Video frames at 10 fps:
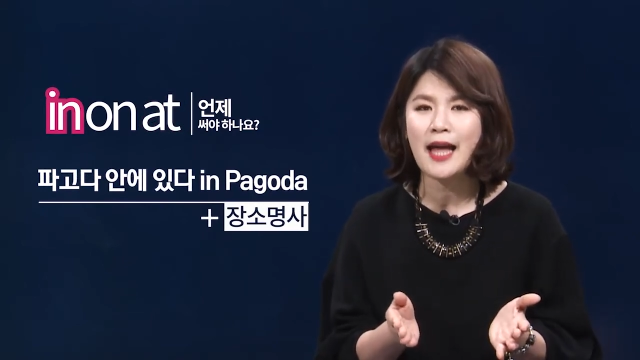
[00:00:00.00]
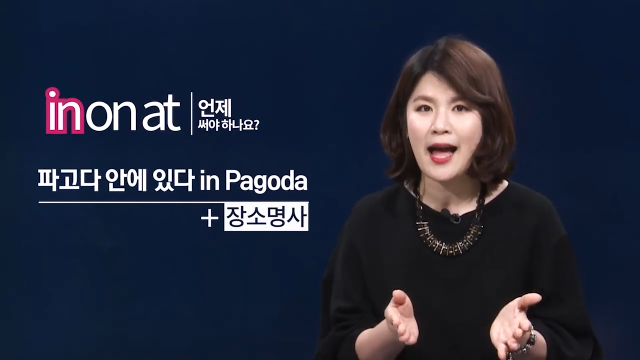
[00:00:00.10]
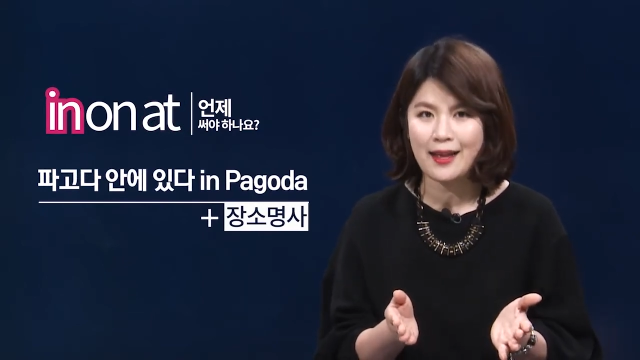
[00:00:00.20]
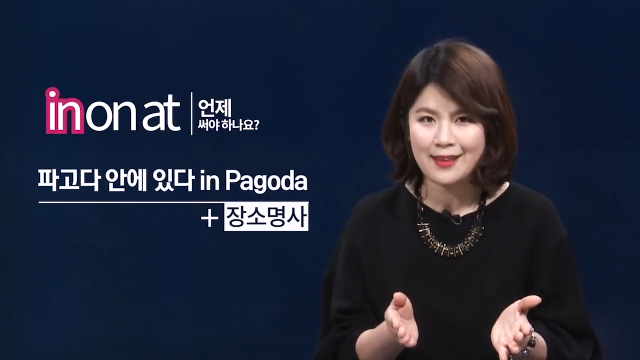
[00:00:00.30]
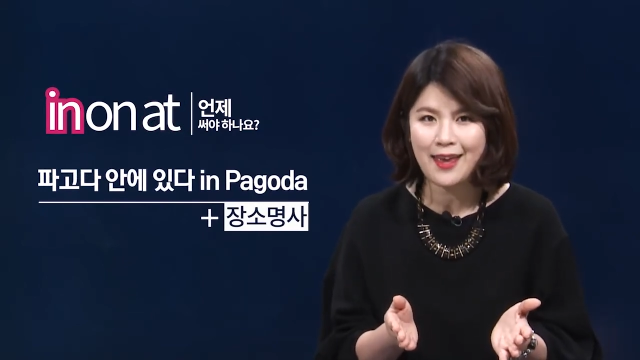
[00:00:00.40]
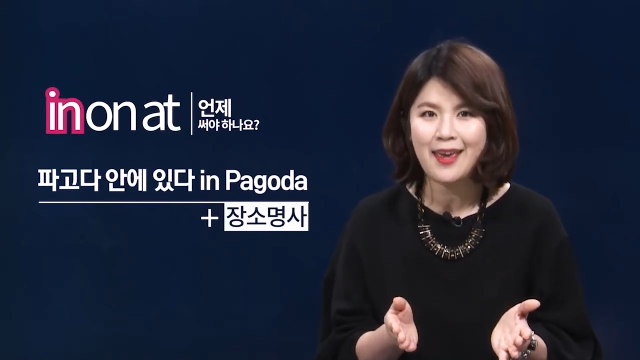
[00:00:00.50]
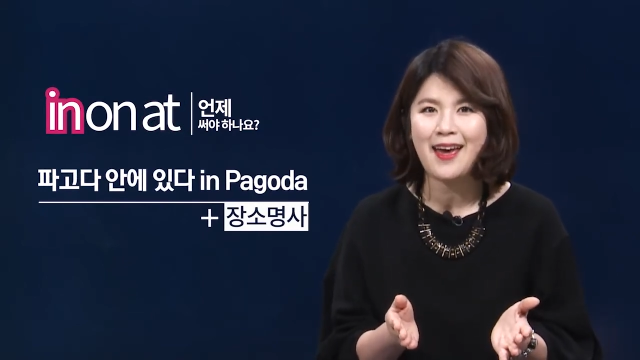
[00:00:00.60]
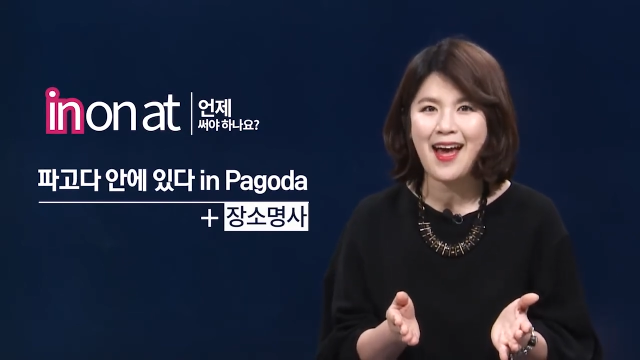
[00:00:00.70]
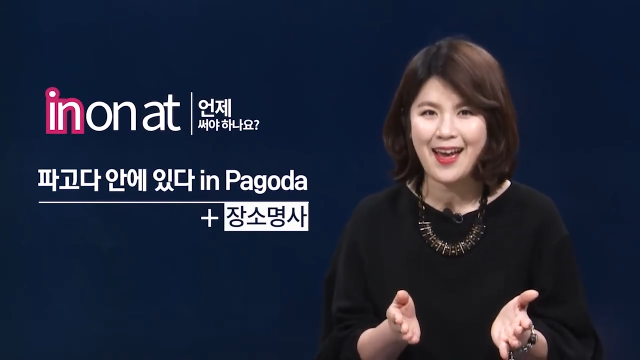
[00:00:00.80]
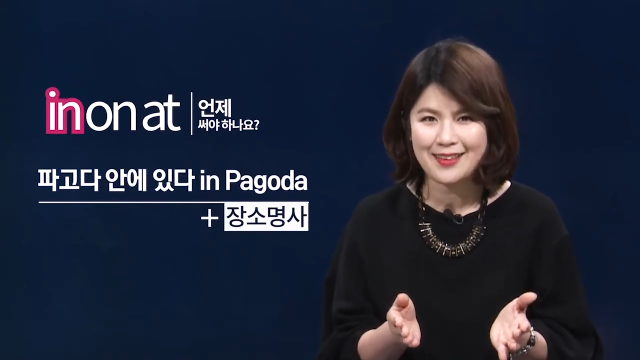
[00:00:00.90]
안에,
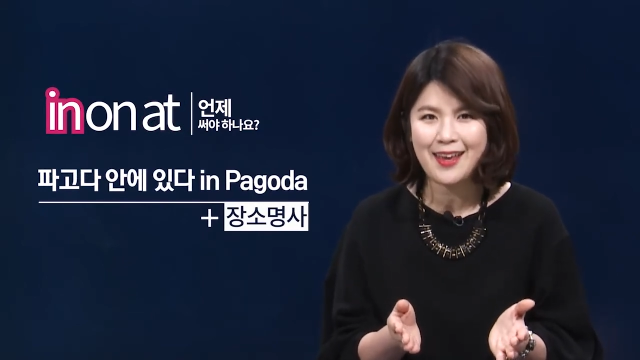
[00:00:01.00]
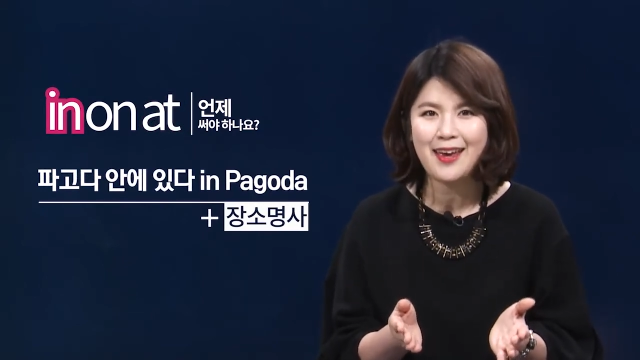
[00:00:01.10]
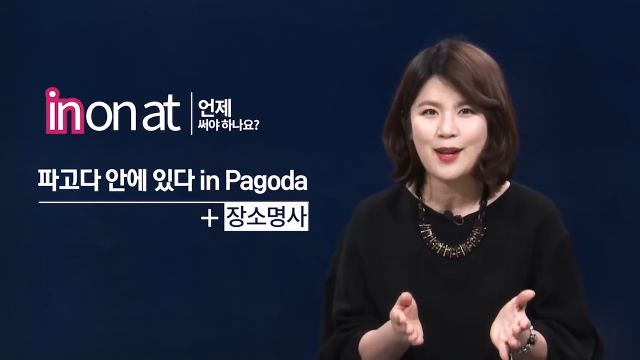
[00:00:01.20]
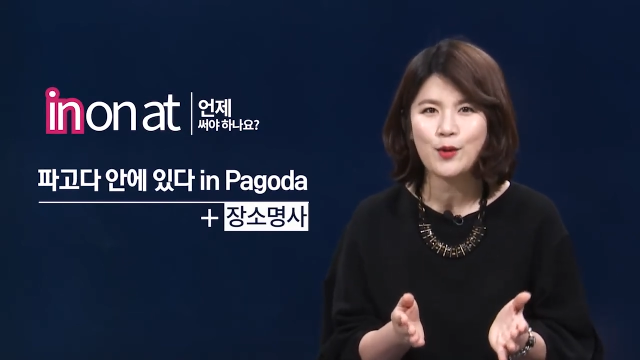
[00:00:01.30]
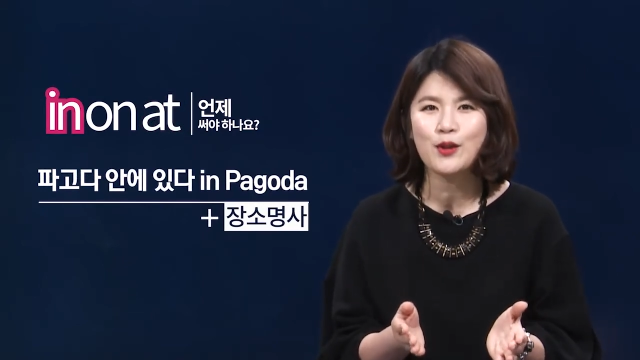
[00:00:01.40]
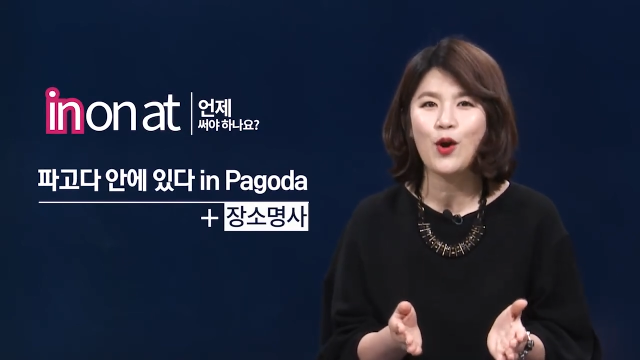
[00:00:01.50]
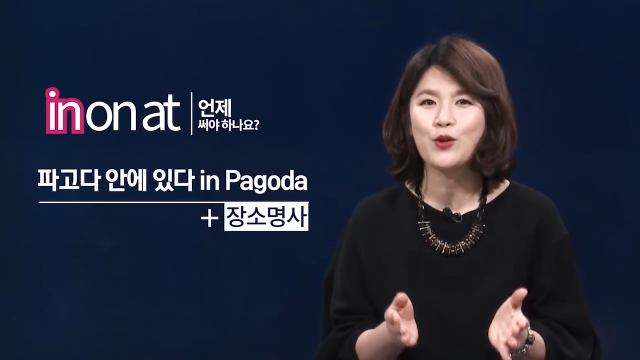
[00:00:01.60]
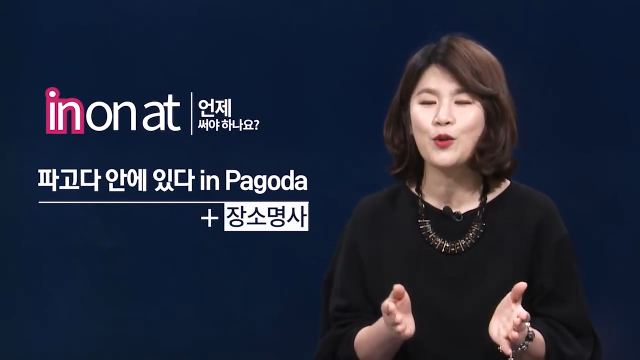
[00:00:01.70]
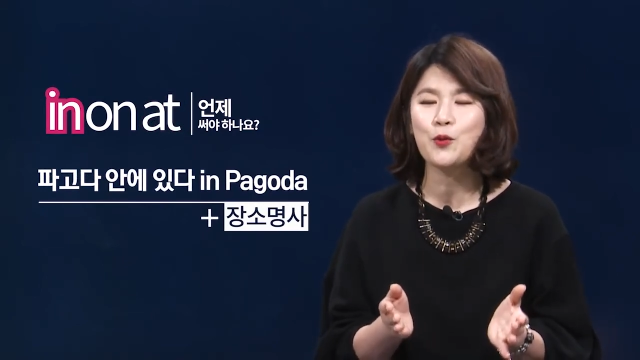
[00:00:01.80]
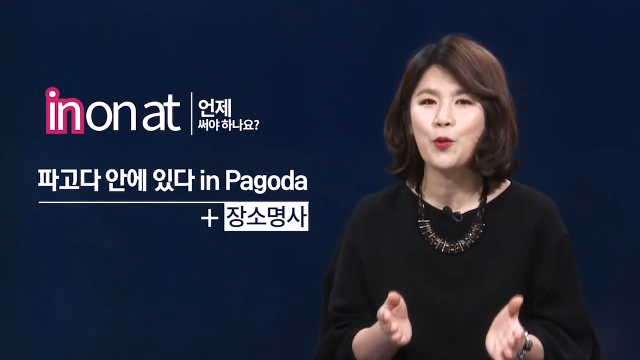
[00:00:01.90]
안에라고 하는
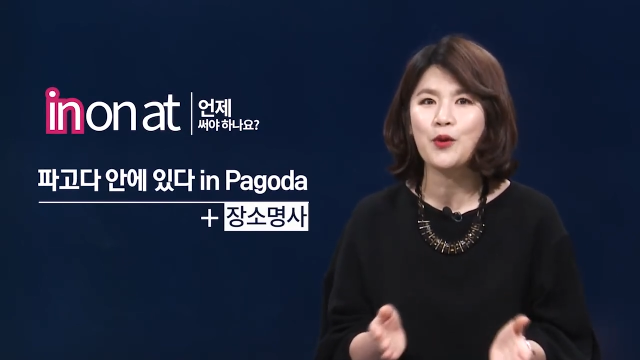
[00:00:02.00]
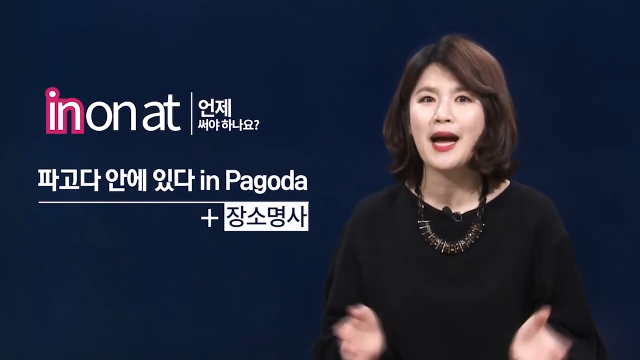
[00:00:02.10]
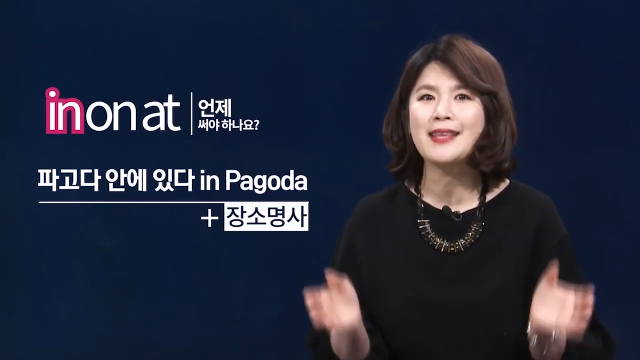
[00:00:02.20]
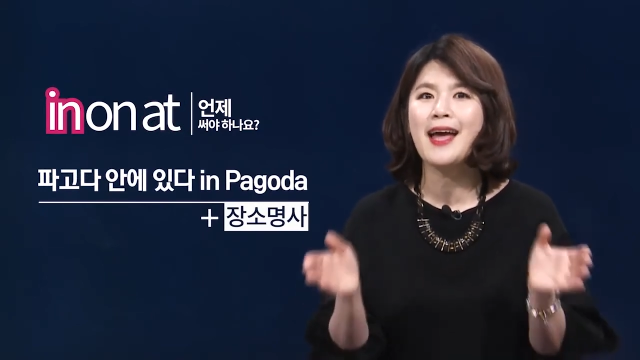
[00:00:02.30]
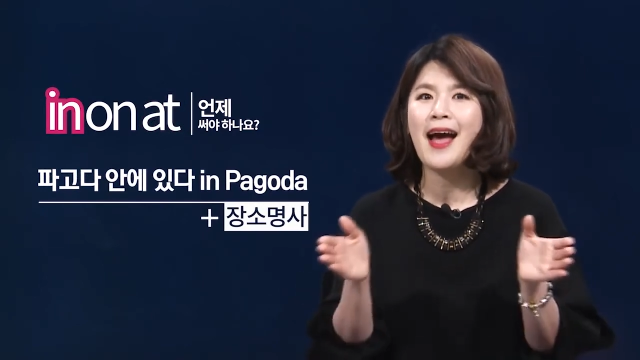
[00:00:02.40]
어떤 공간